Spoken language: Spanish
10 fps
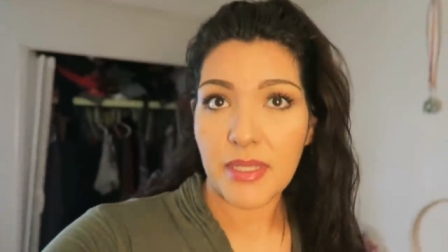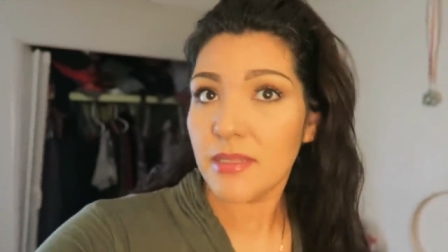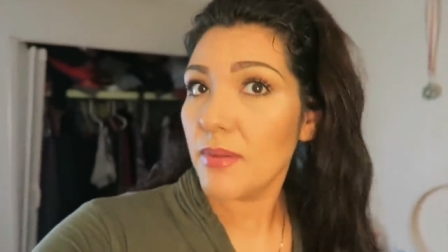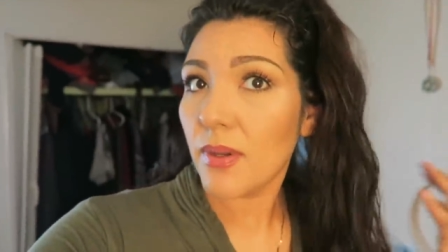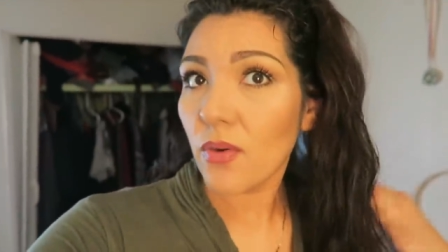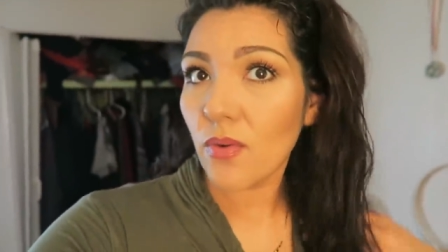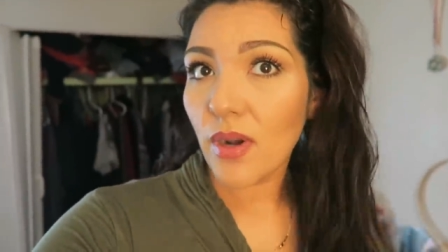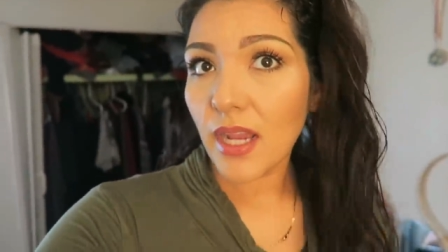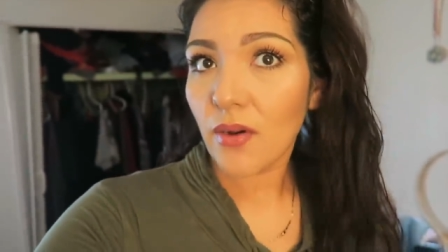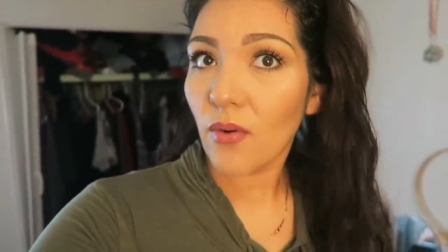Me hice mi pelo en
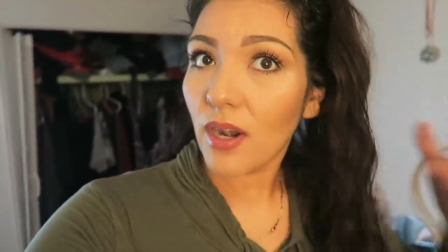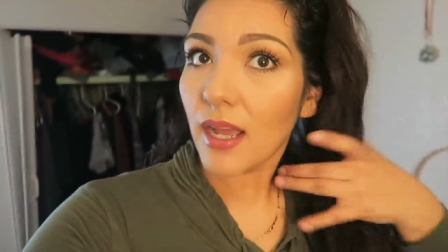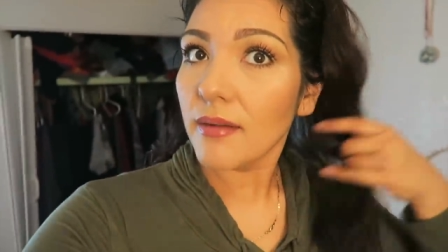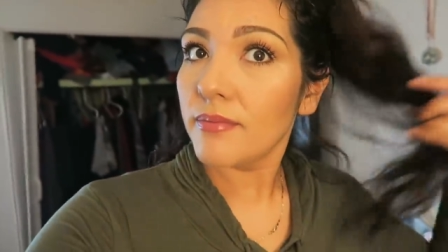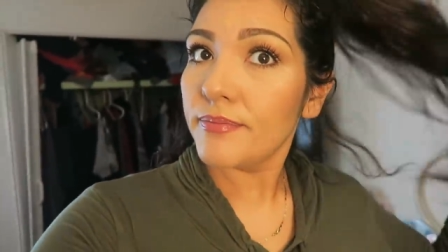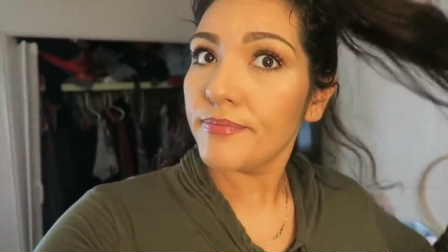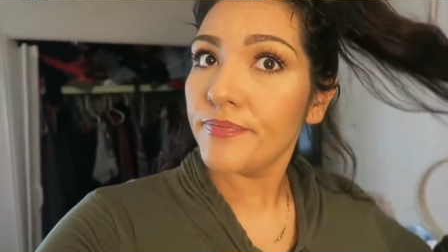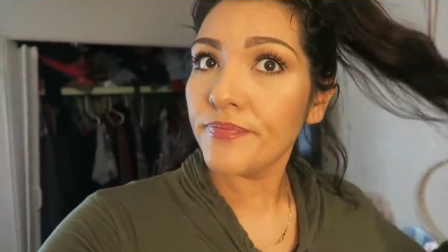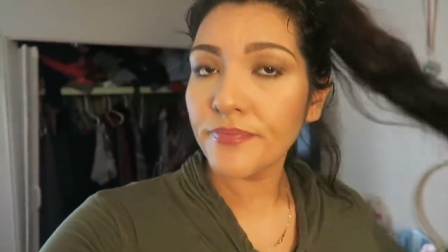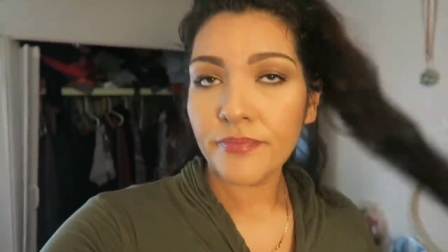una cola.
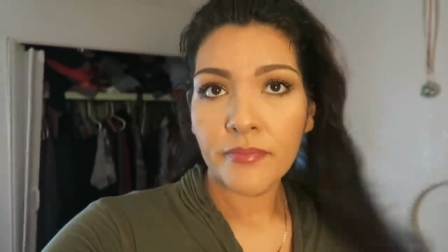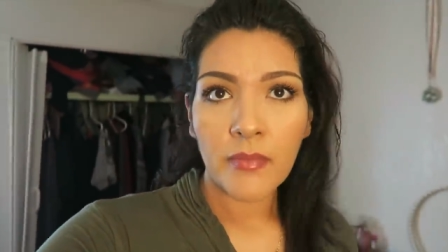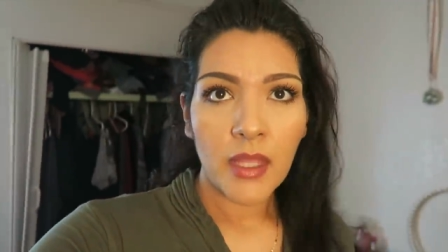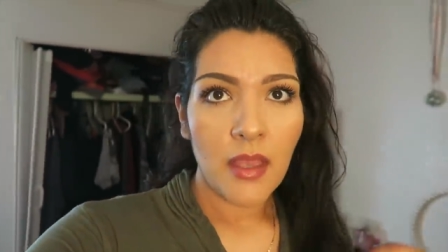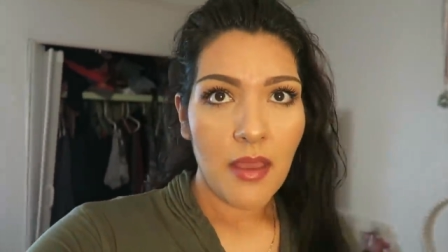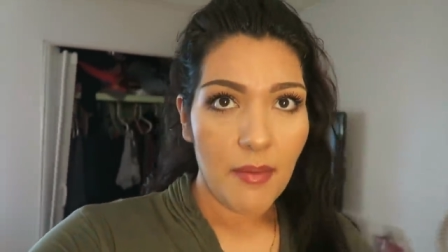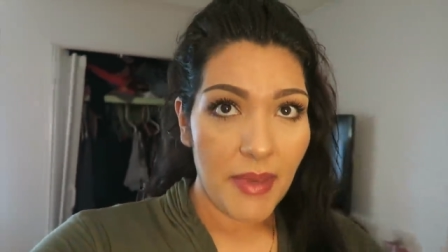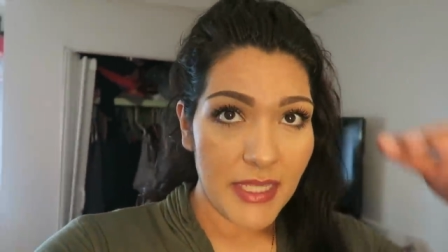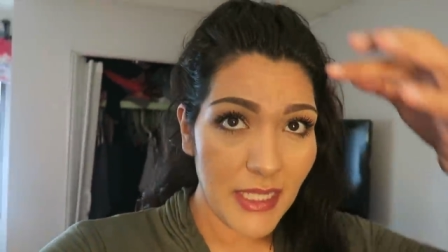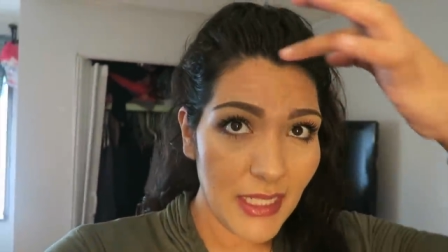
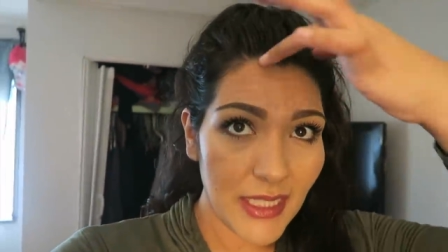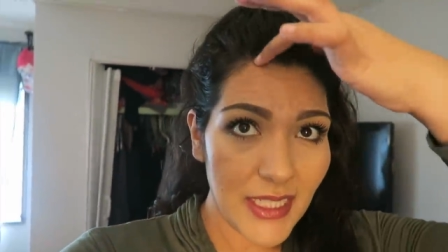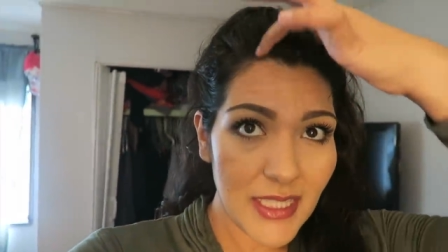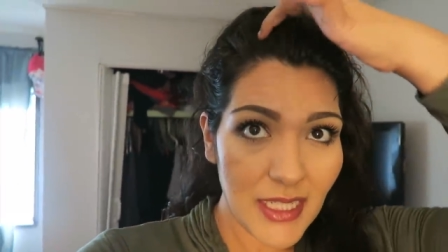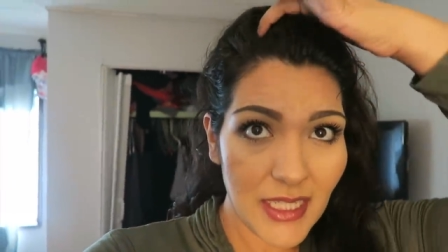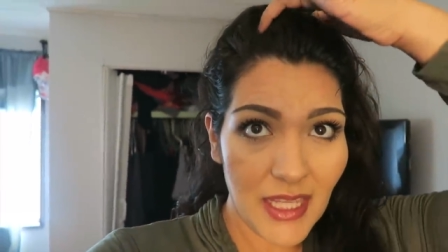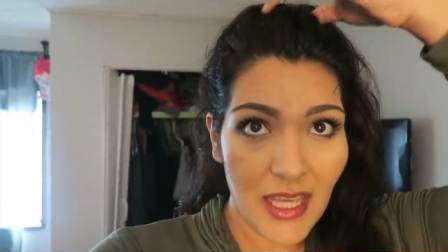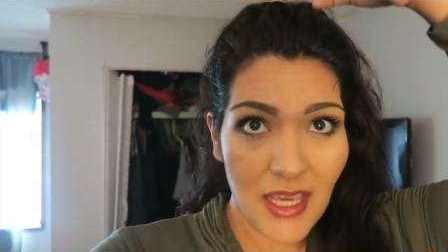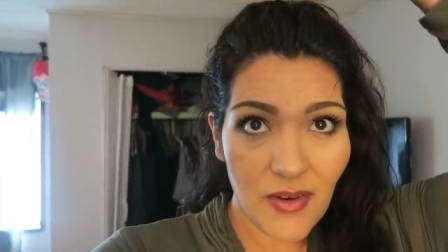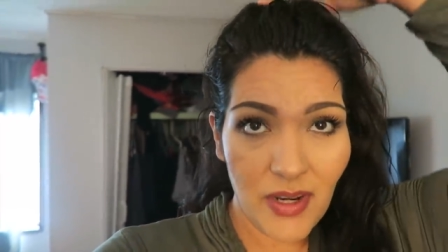Me hice la trenza
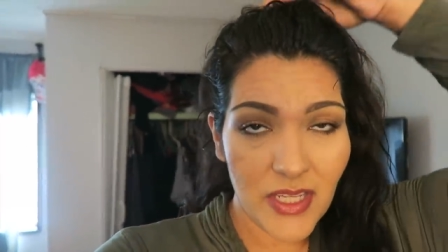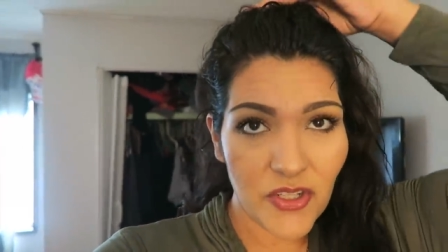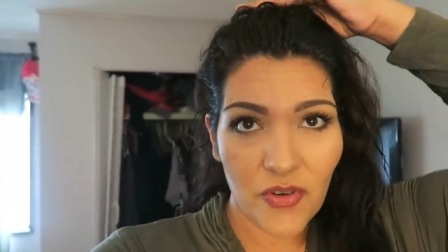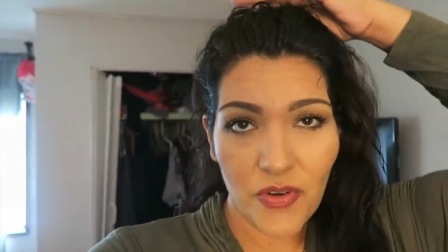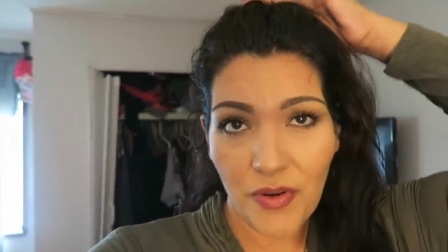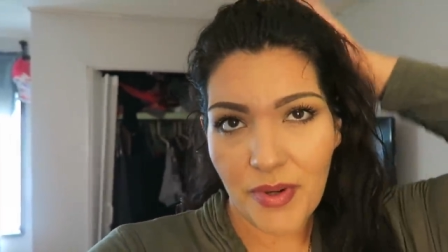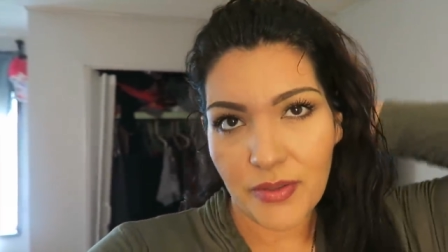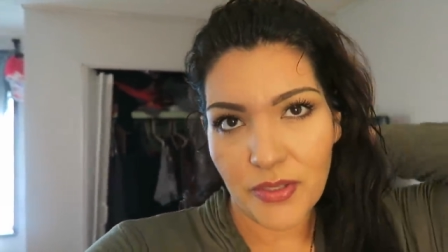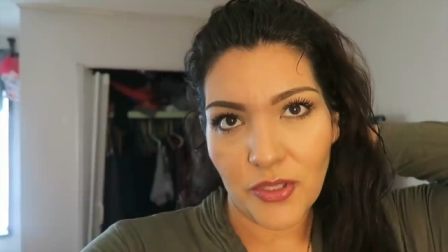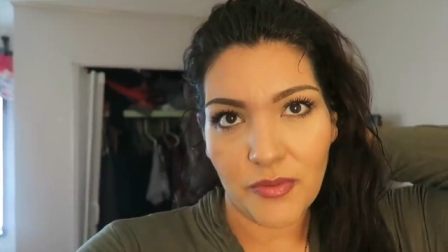aquí con el chongo y no me
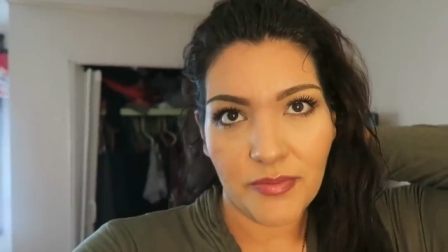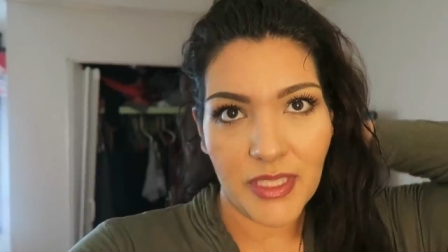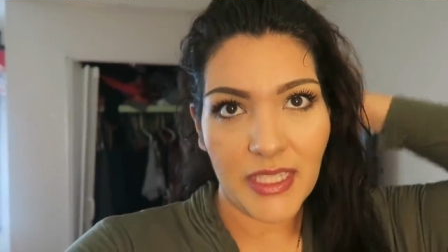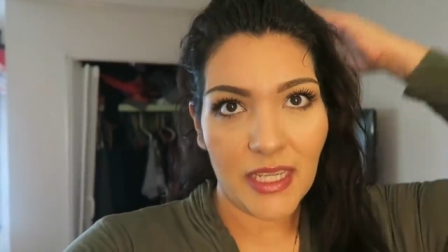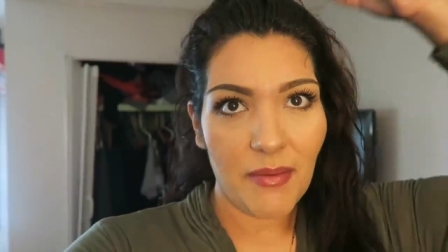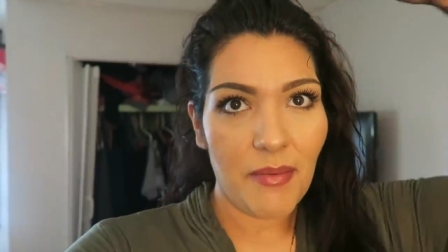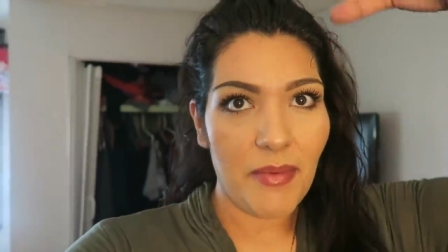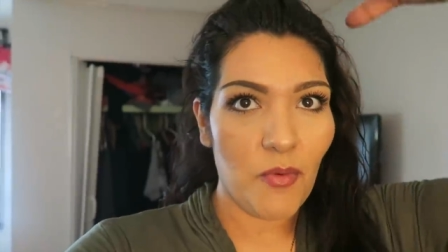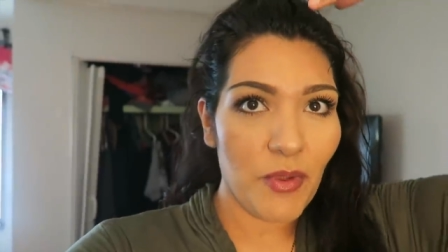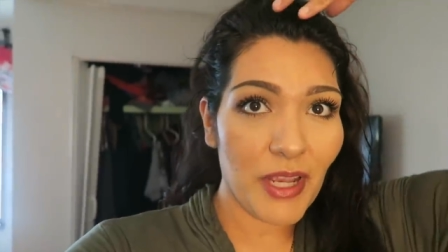gustó. Sentí que me
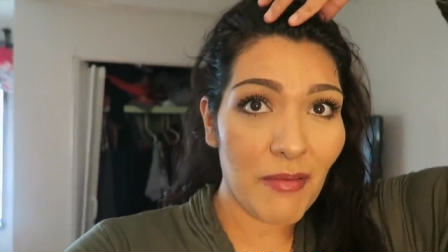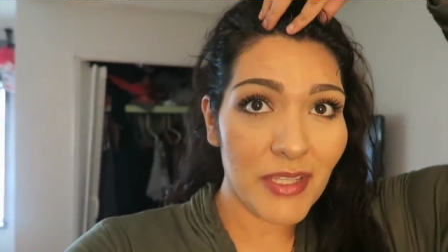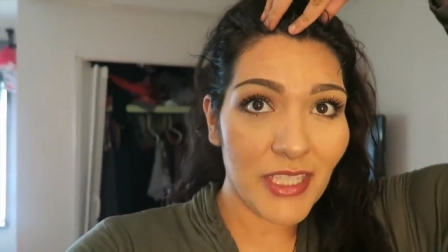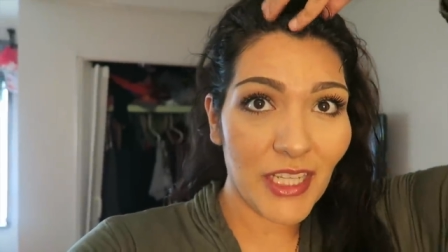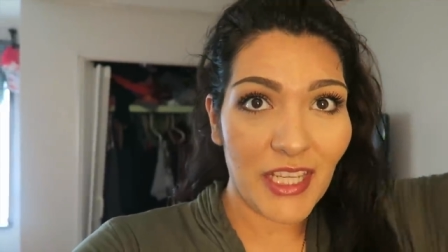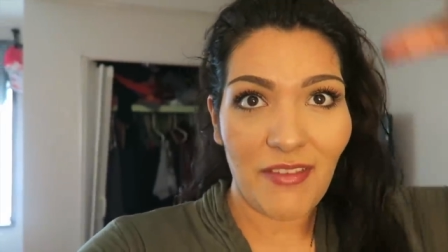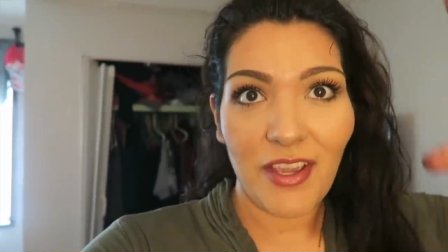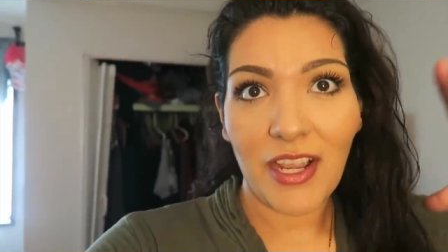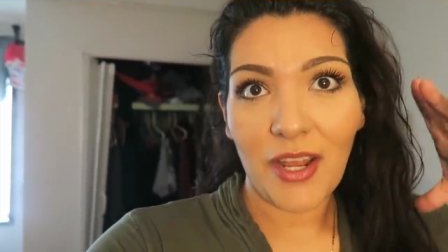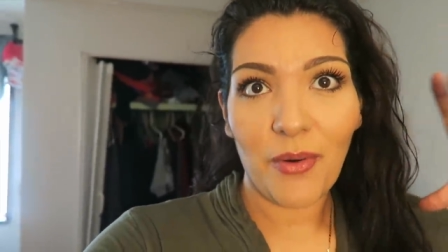miró muy cabecita aquí,
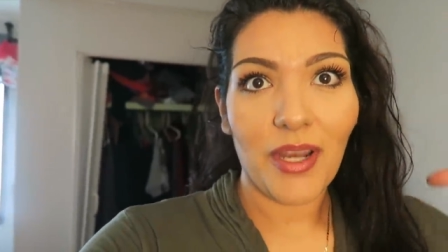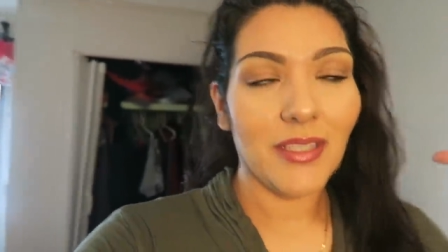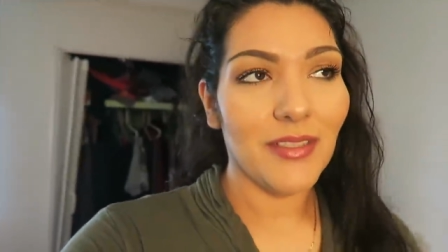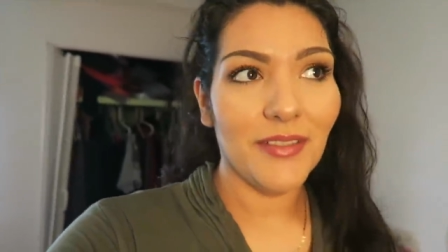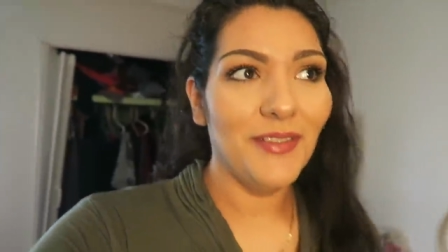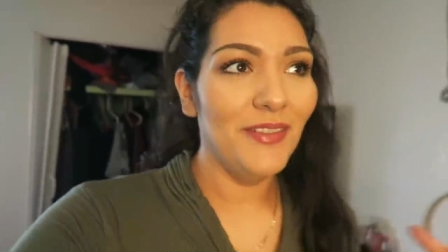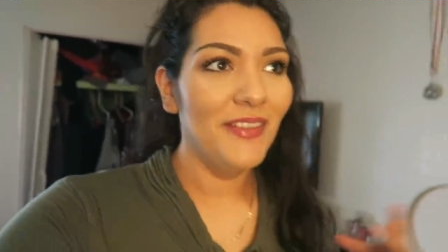bien carona. So.